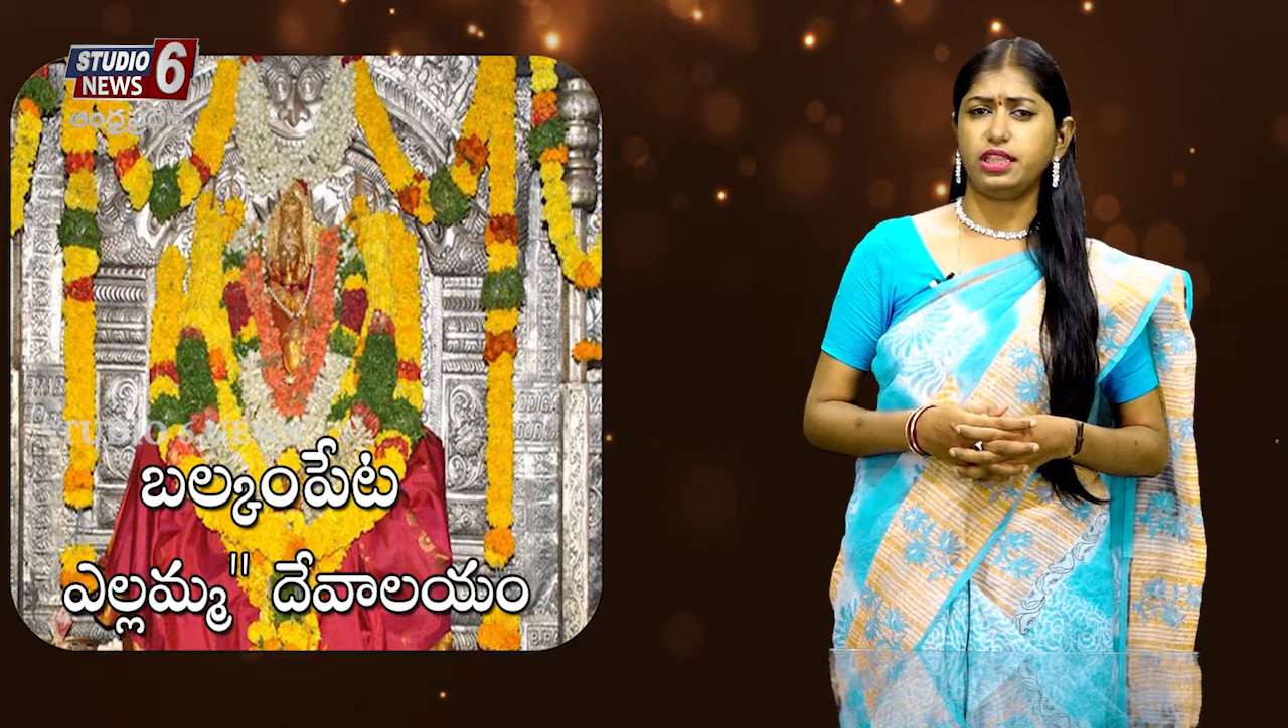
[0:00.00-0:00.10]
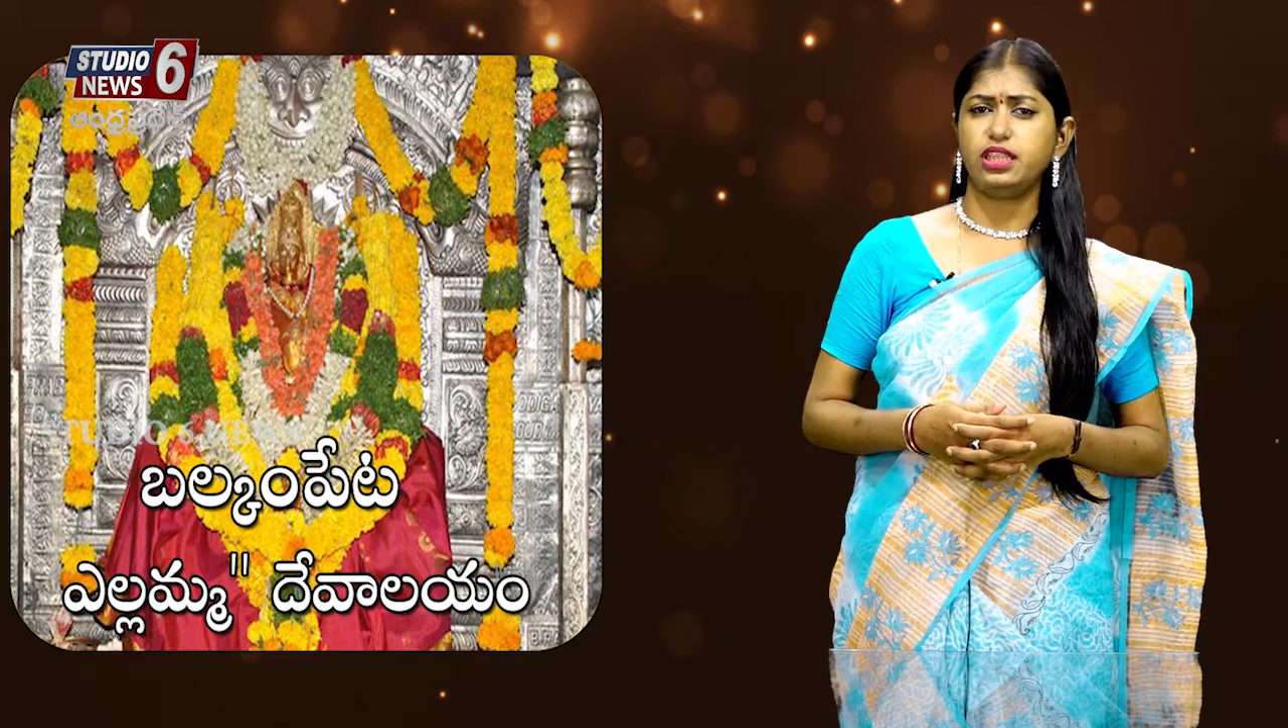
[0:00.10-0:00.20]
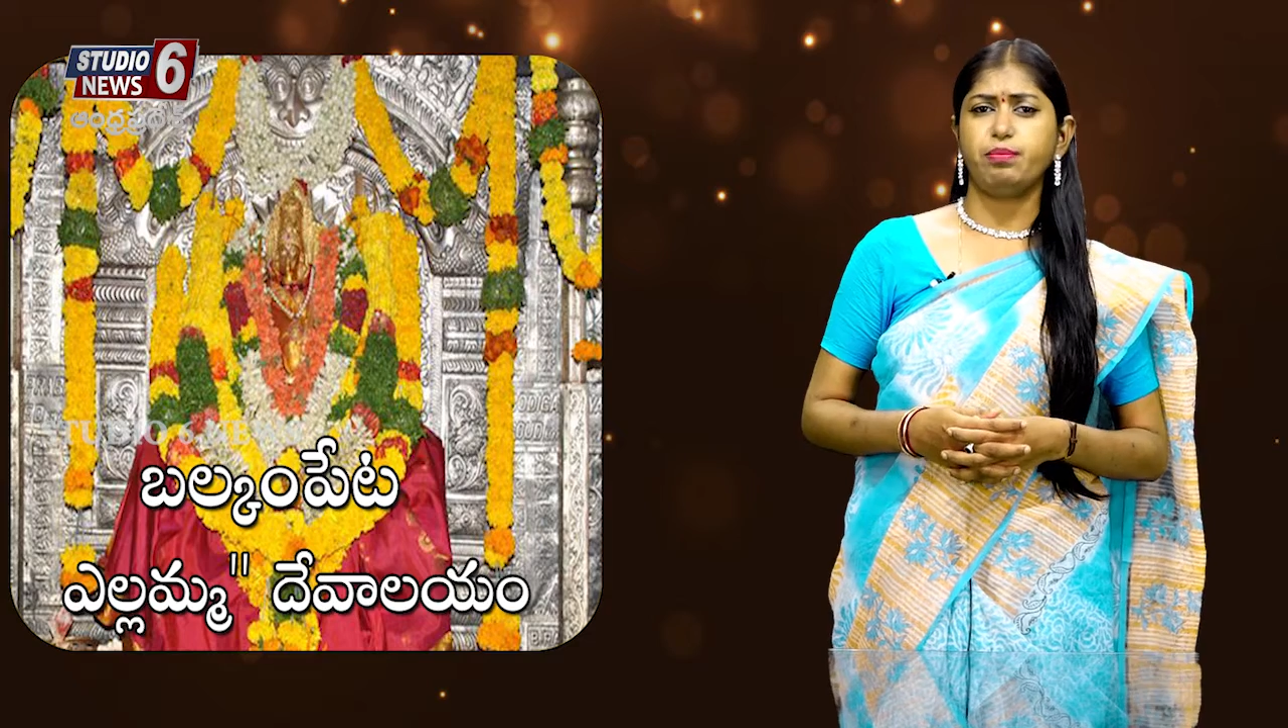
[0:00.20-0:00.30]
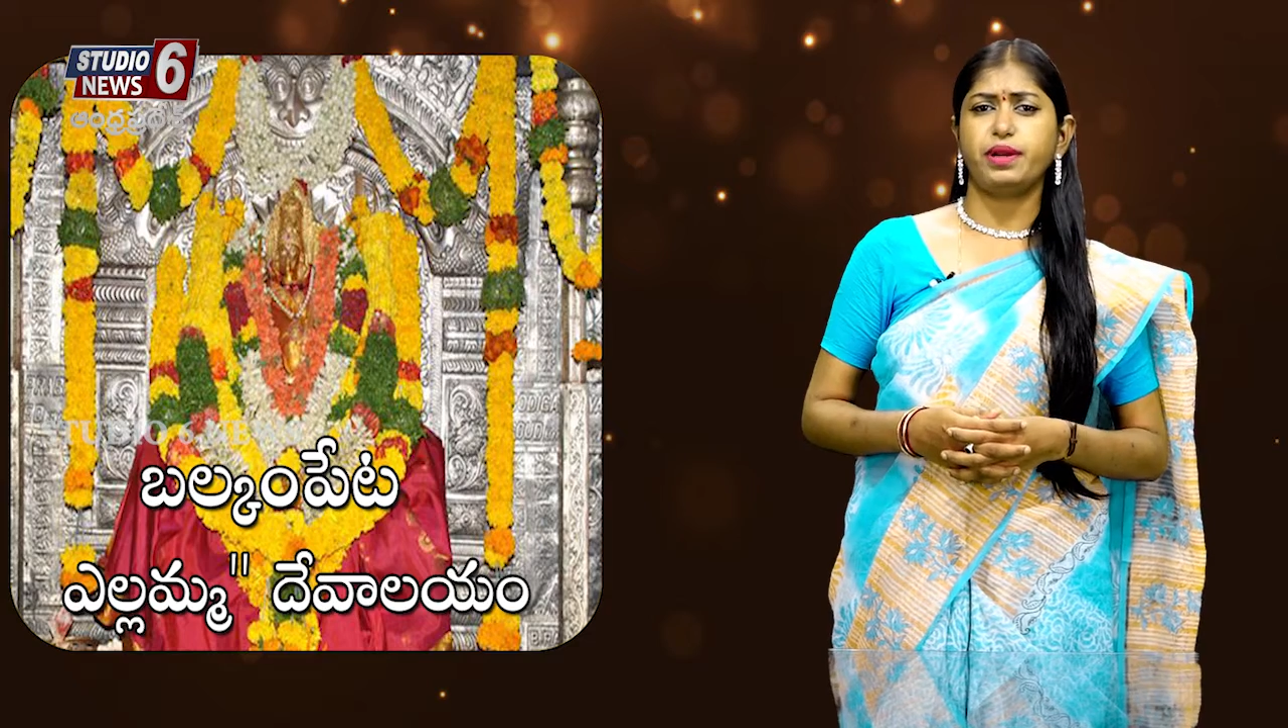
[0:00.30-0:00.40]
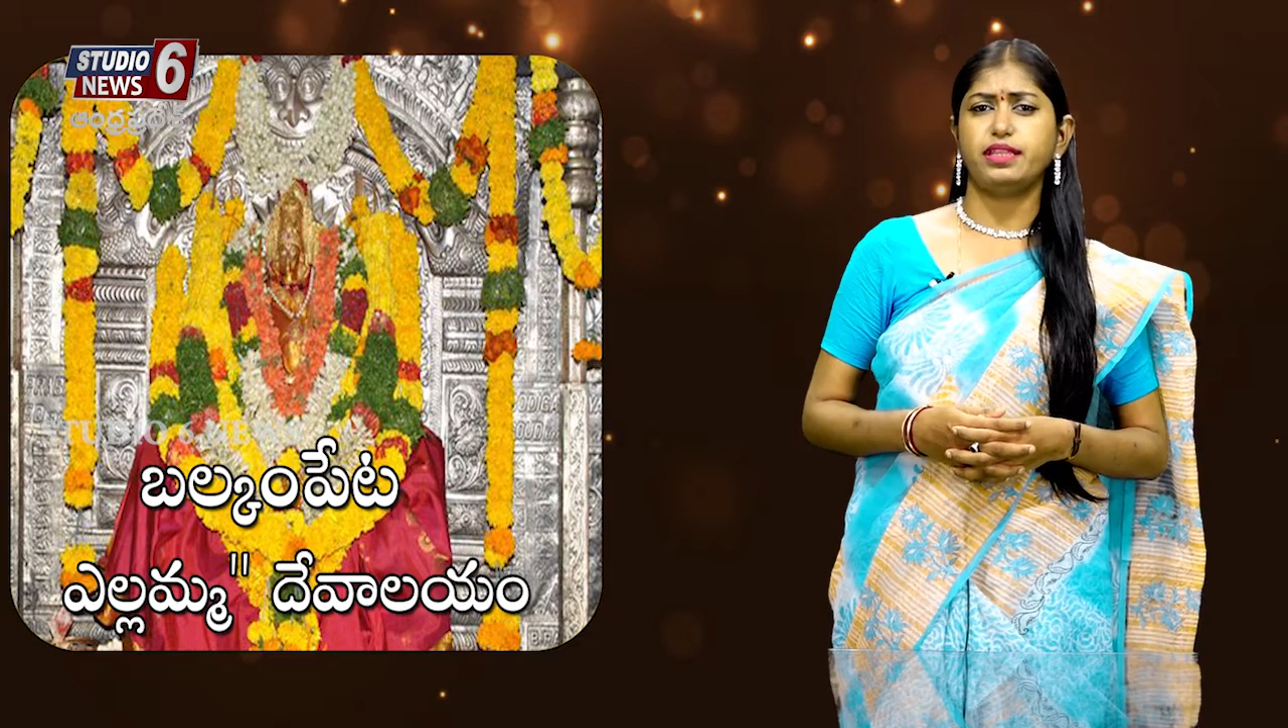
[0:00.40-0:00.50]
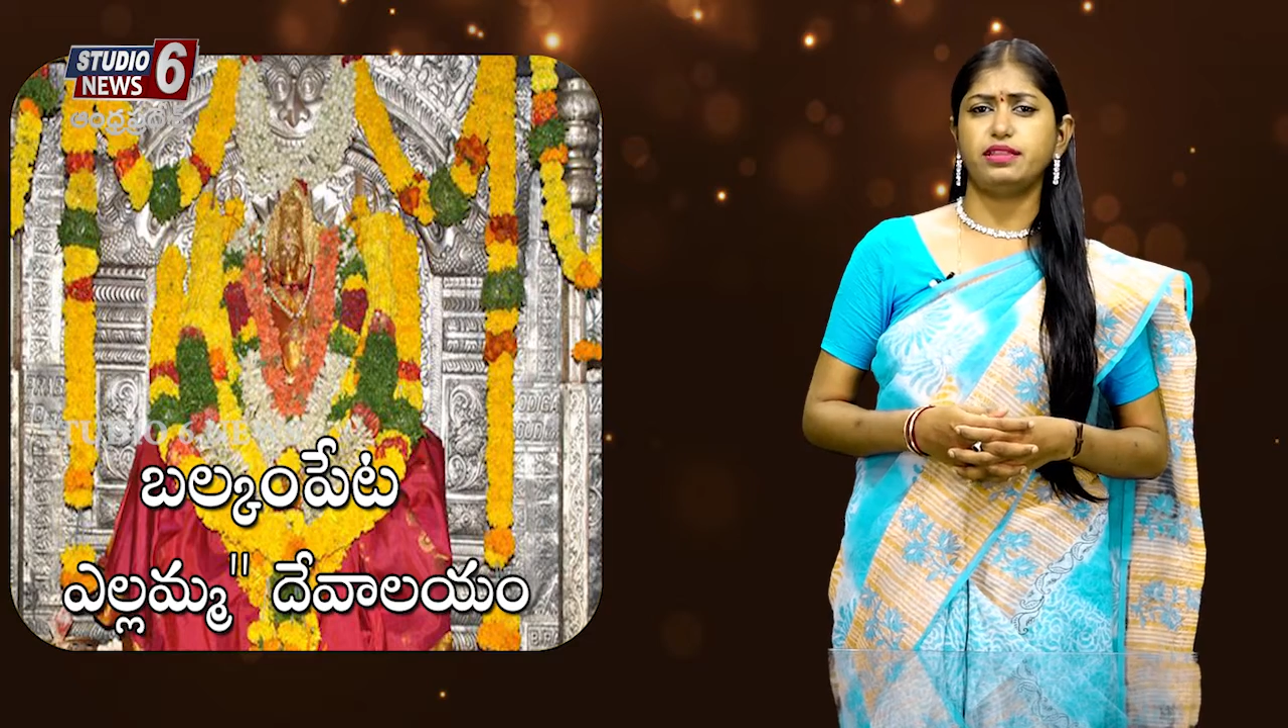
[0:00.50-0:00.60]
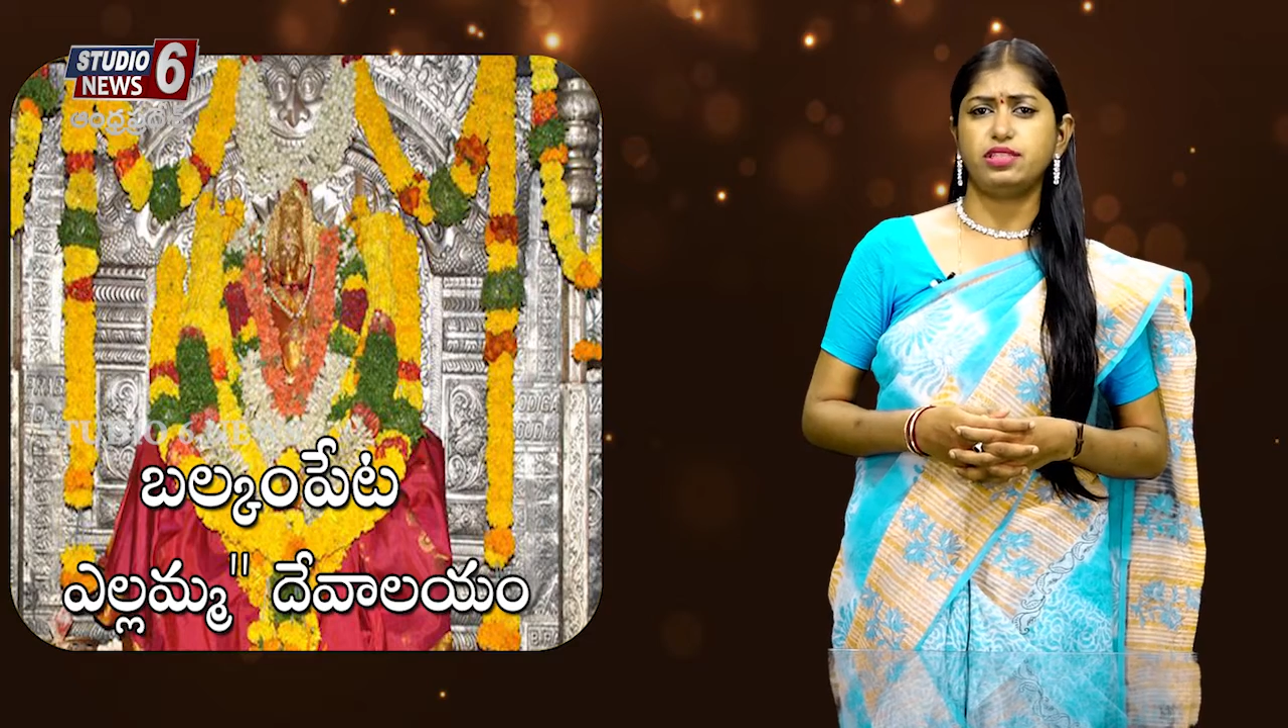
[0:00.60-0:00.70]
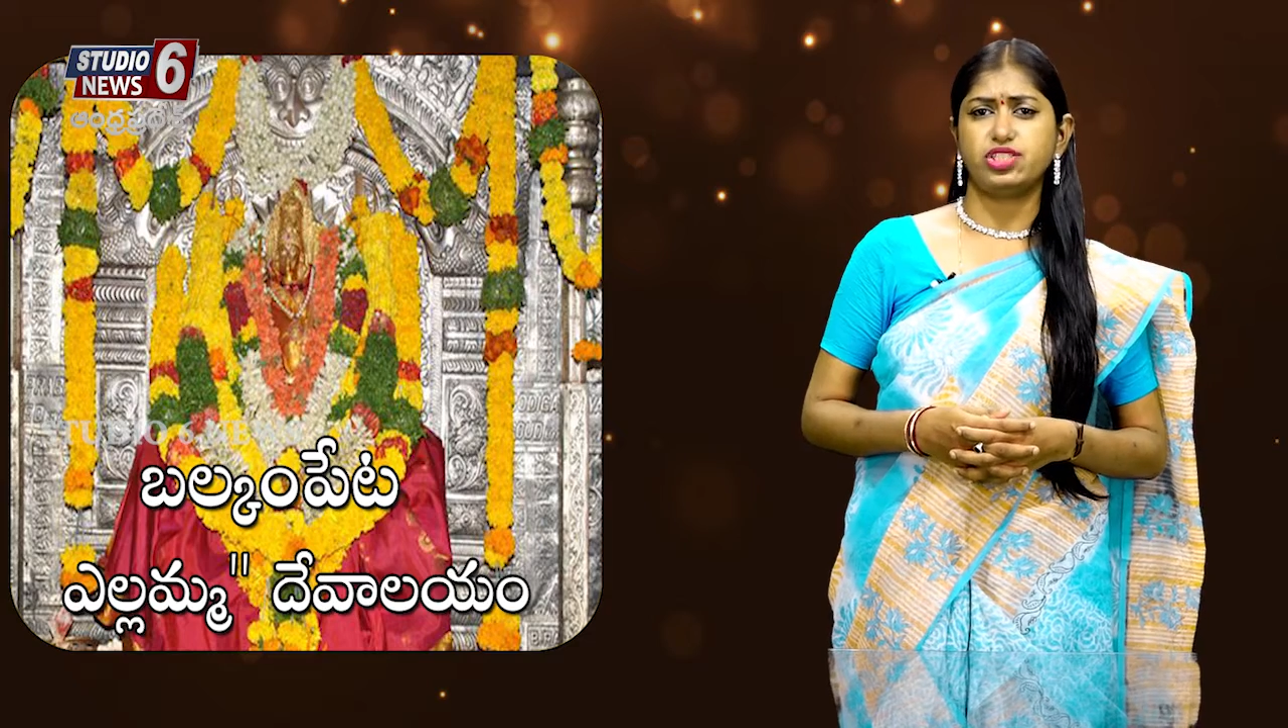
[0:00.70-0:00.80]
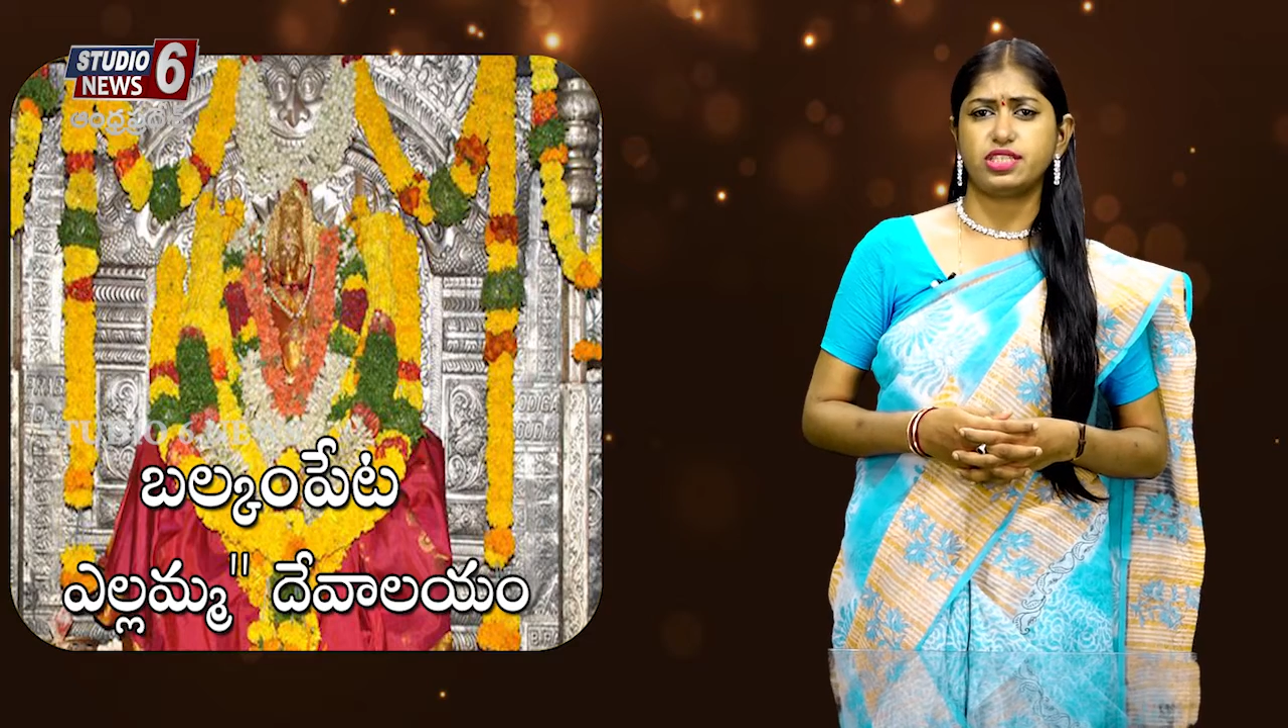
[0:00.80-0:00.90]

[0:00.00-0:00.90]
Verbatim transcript: ఎంత ప్రయత్నం